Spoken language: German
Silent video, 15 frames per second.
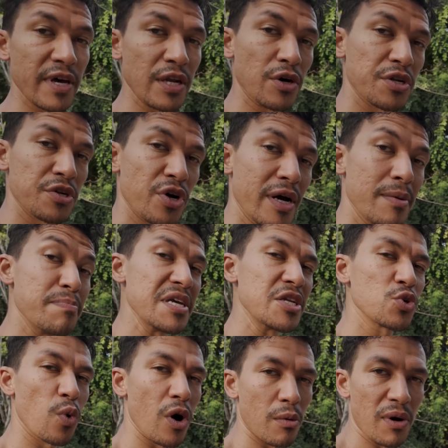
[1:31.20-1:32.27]
Wir werden heute noch einen
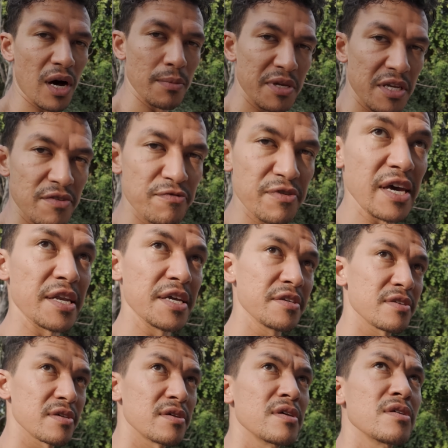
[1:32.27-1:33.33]
Beachwalk machen mit den
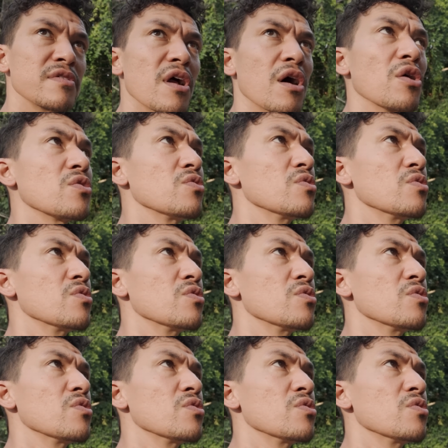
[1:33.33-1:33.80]
Pferdis. Auch